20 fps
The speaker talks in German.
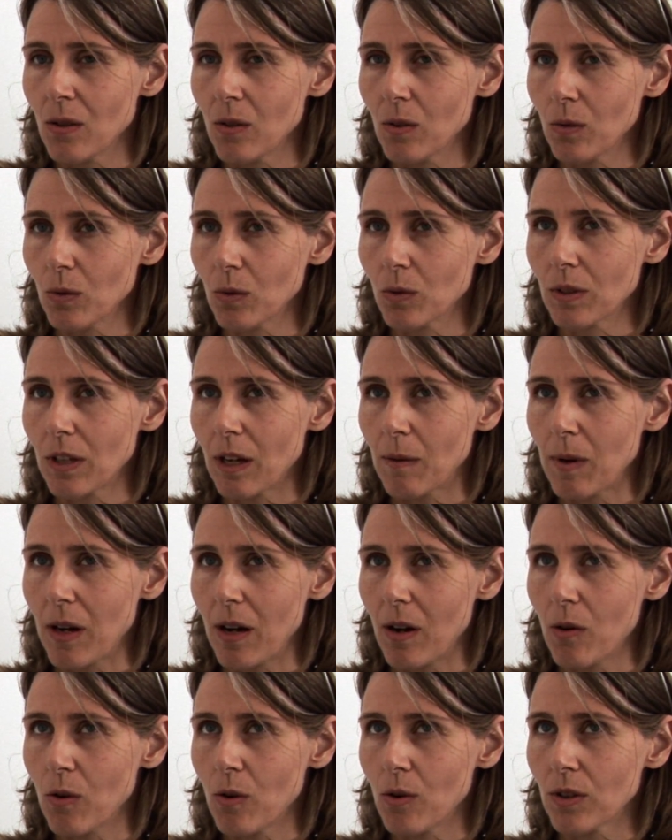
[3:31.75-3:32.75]
und aber
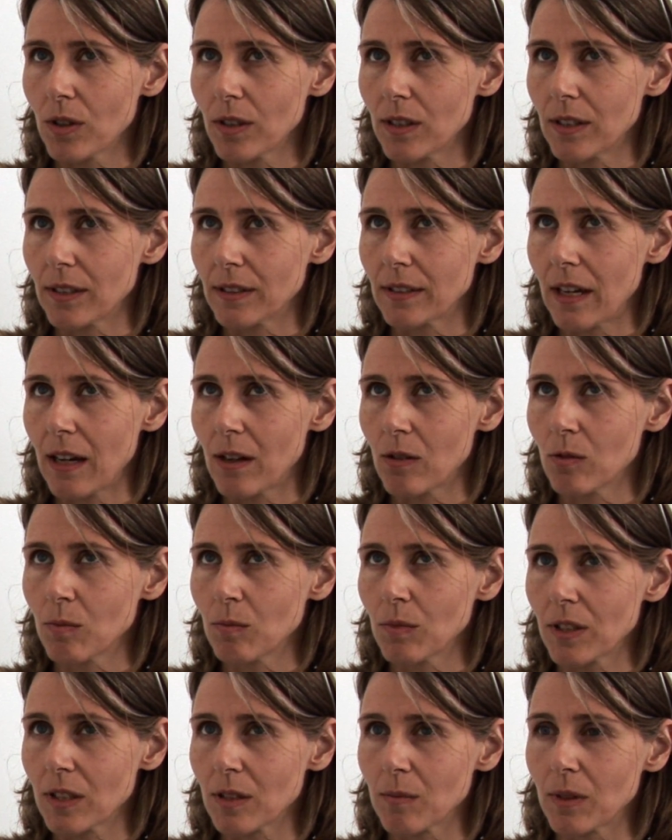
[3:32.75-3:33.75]
auch äh,
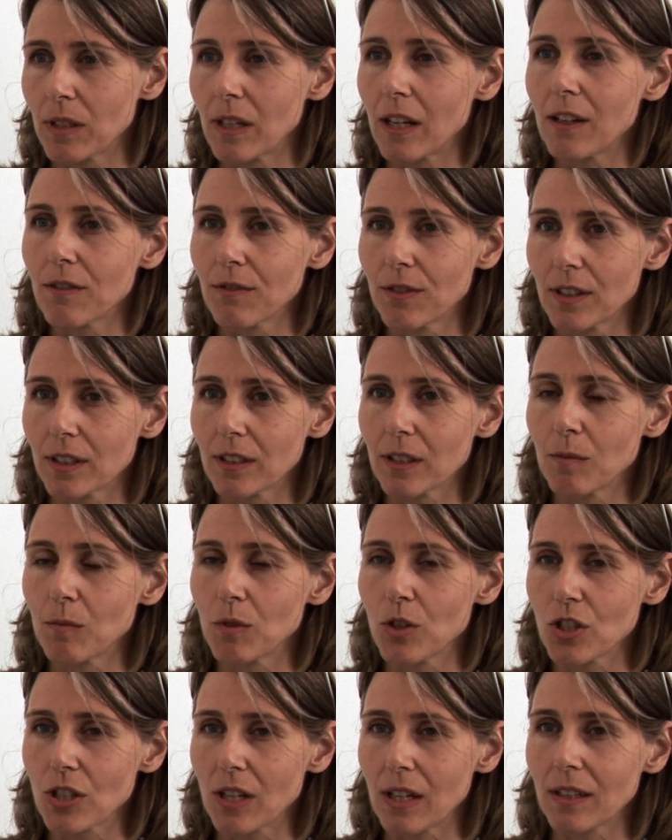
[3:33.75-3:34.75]
darum, dass man einfach den
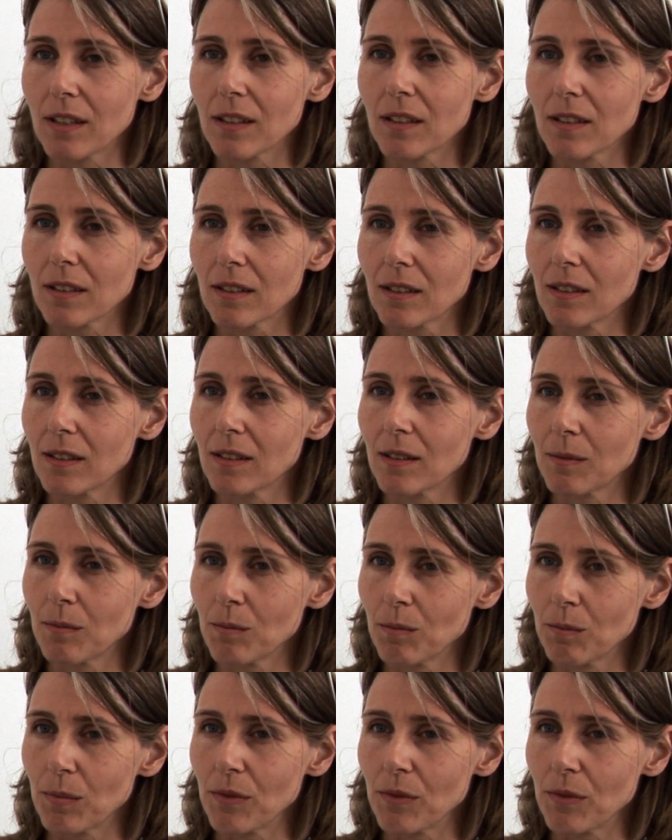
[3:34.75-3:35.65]
Bestand ähm,